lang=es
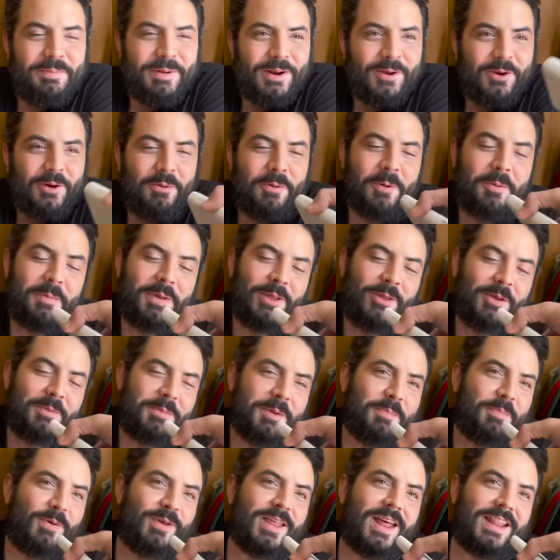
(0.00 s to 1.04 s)
pero como me doy
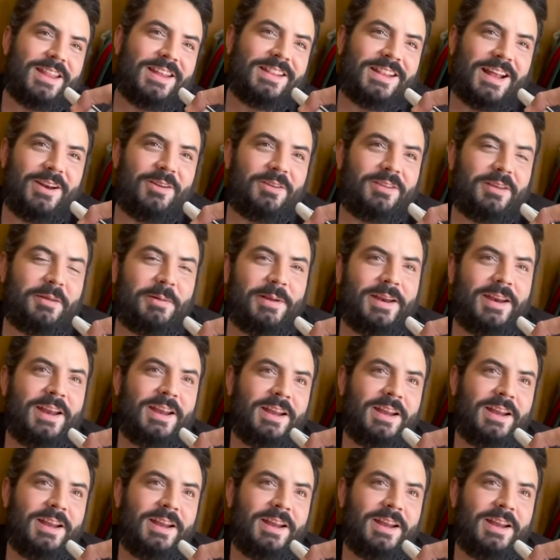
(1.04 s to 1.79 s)
mi podadita no se ven.